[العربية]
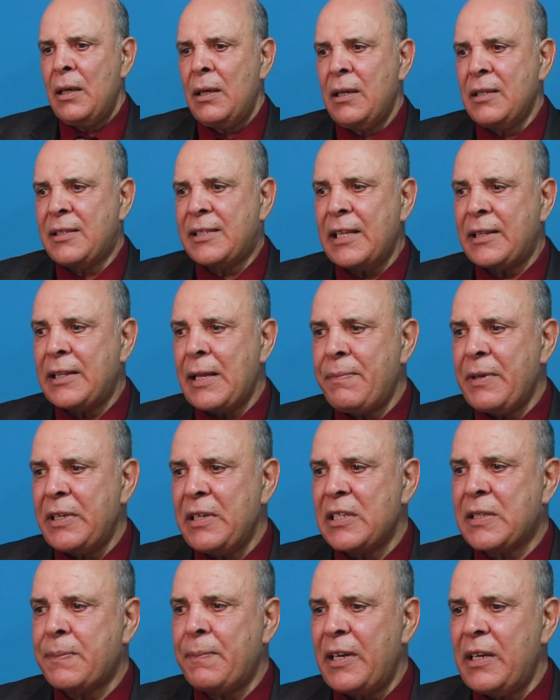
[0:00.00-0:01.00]
الزتلة
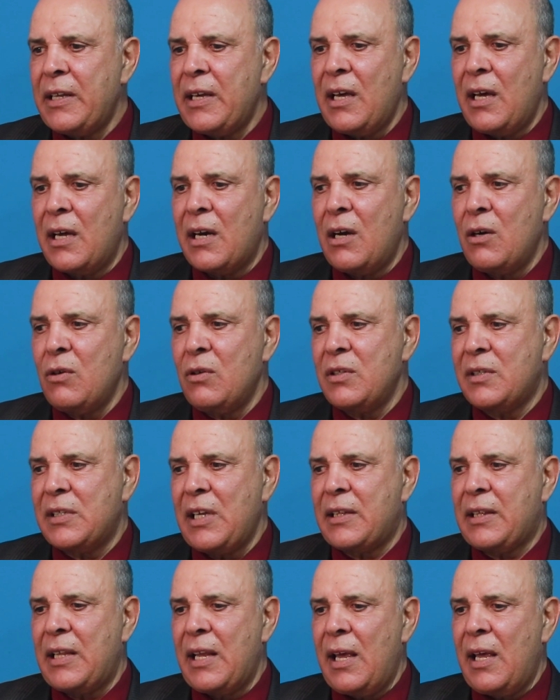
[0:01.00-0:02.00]
بالنسبة لي راهو
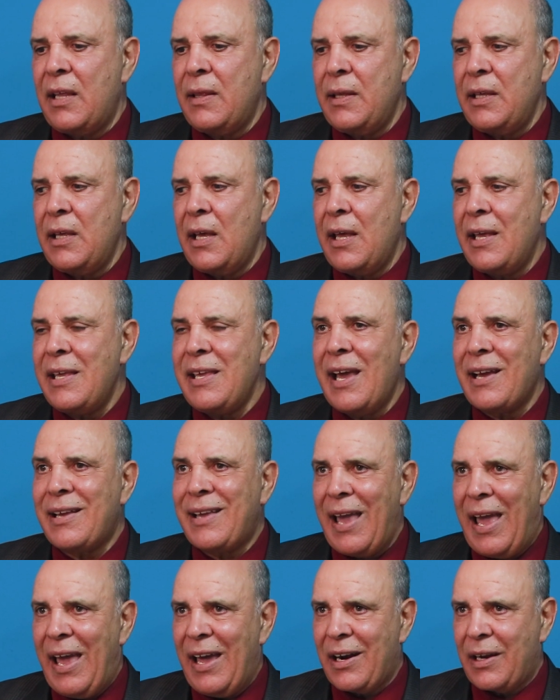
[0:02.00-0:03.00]
الزتلة هذه هي
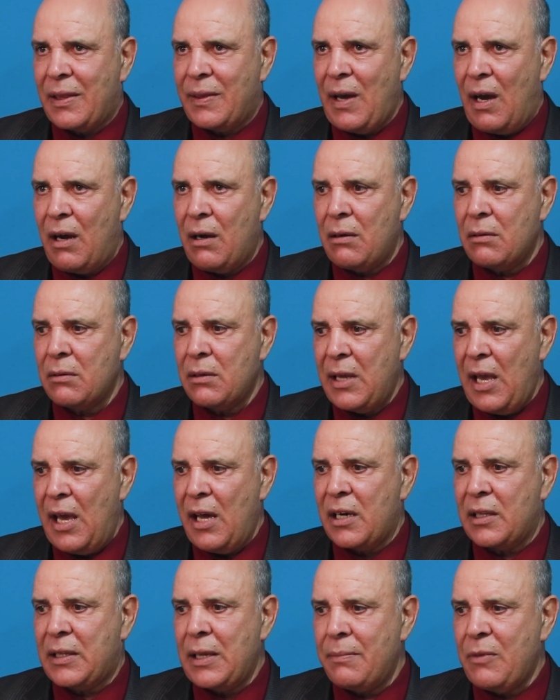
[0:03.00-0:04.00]
كارثة
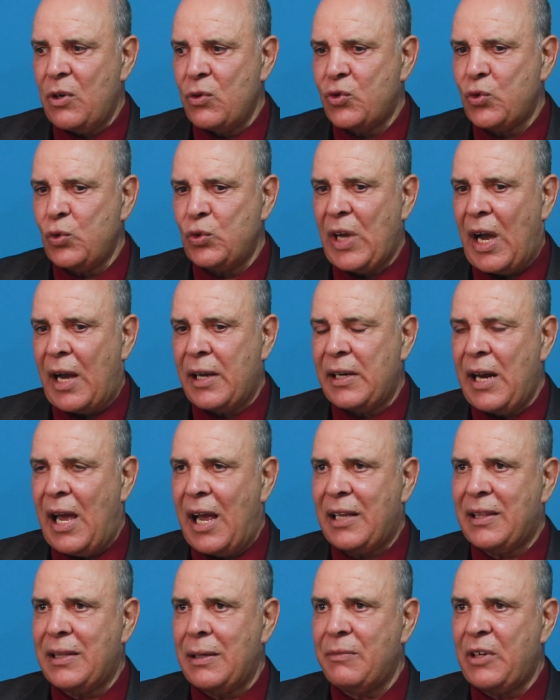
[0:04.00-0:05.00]
كارثه موجوده عندنا
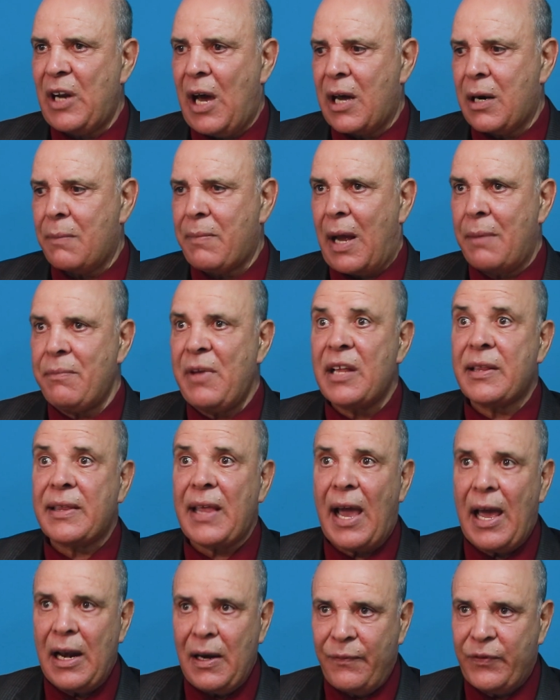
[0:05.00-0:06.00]
اكثر من 400
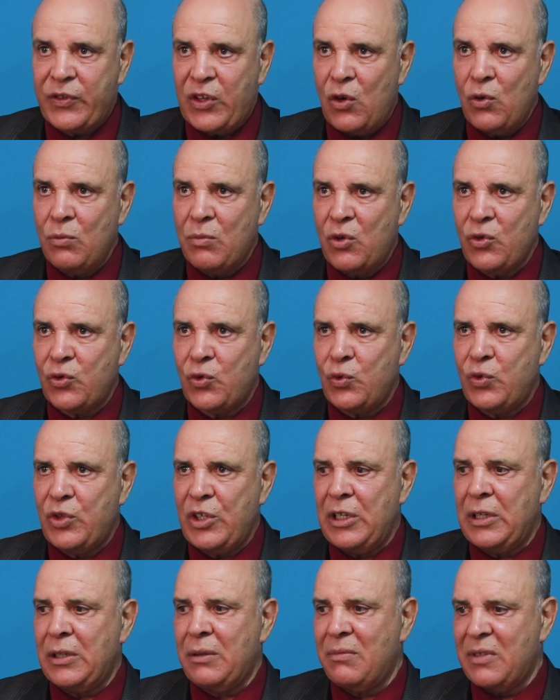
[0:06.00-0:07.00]
الف تو
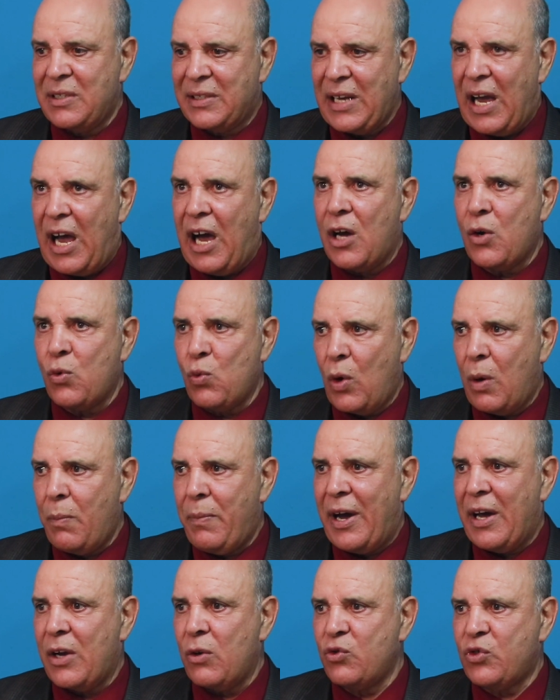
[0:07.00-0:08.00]
موجودين من صغار
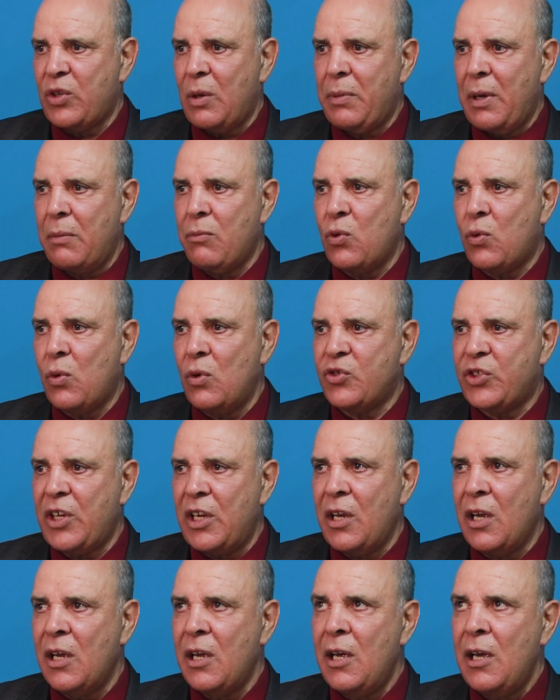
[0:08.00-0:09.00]
وكبار وشباب وكل
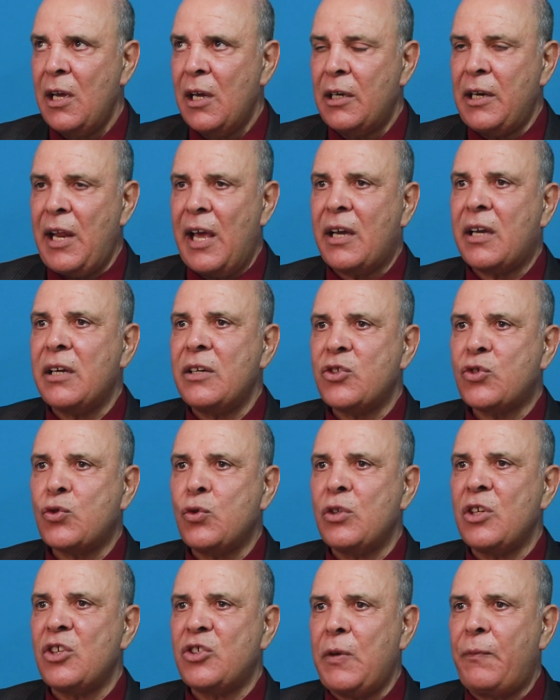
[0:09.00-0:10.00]
شيء لكن
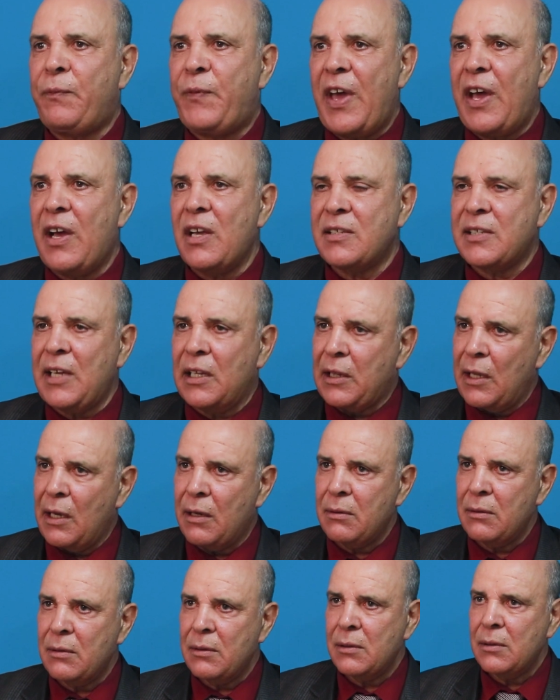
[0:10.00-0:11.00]
شكون يجيب فيها الزطله
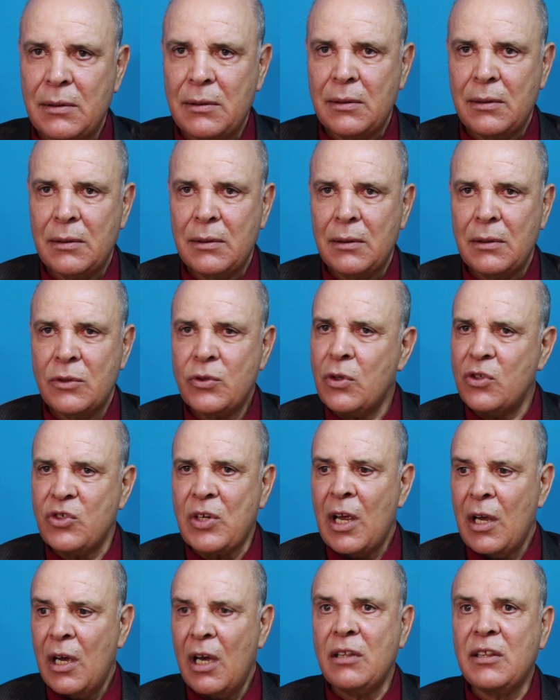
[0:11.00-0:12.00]
شكون
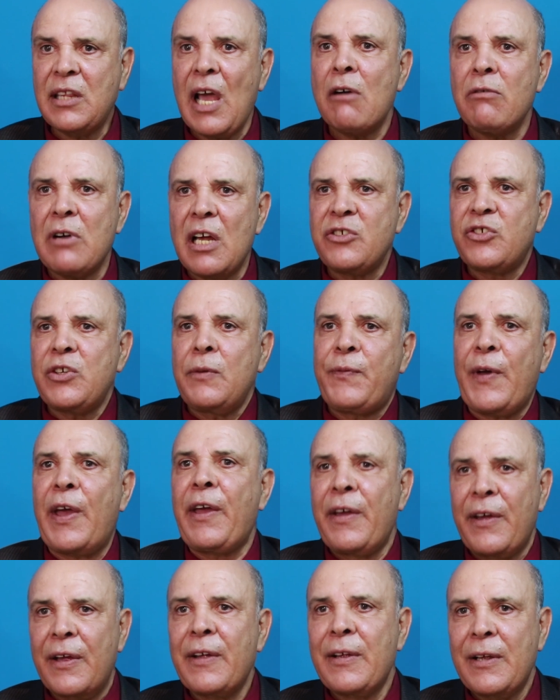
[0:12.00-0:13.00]
يجيب الدوله تجيب فيها